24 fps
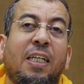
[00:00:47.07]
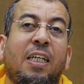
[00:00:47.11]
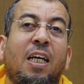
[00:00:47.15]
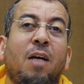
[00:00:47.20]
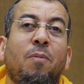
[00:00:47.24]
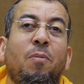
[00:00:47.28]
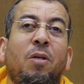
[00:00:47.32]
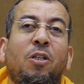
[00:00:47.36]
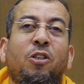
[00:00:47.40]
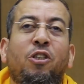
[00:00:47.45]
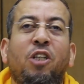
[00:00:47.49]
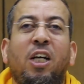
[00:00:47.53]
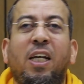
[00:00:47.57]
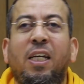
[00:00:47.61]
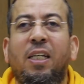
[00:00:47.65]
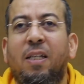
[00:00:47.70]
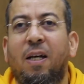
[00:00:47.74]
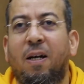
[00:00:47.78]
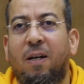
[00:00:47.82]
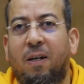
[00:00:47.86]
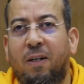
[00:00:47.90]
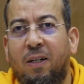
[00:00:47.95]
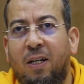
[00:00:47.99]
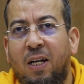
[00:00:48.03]
كمن
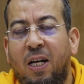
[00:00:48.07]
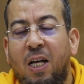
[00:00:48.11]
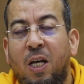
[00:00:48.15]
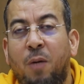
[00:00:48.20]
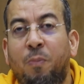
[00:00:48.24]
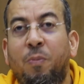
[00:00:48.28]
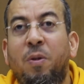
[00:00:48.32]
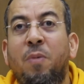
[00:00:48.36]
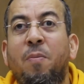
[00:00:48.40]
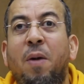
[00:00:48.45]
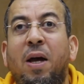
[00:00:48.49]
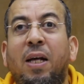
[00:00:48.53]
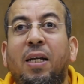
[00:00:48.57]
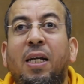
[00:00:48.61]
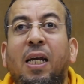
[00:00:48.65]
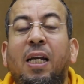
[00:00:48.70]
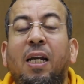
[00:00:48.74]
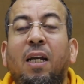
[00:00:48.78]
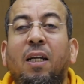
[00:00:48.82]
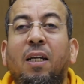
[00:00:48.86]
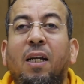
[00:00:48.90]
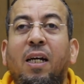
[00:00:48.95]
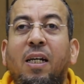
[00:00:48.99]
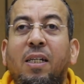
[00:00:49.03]
شهدها
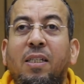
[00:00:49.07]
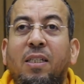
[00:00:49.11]
بمعنى الى الله